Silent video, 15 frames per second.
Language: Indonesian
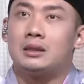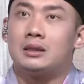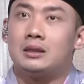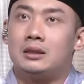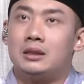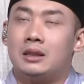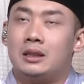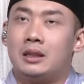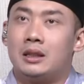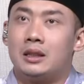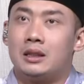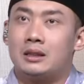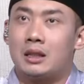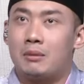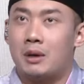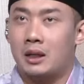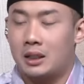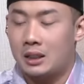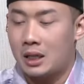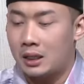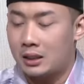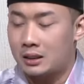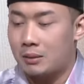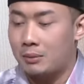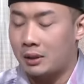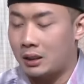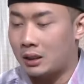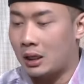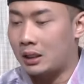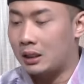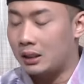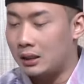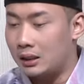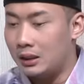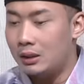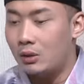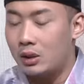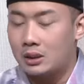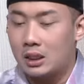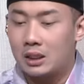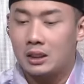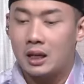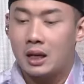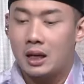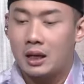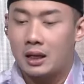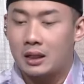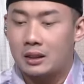di semakin hari semakin kekini, wak jalia,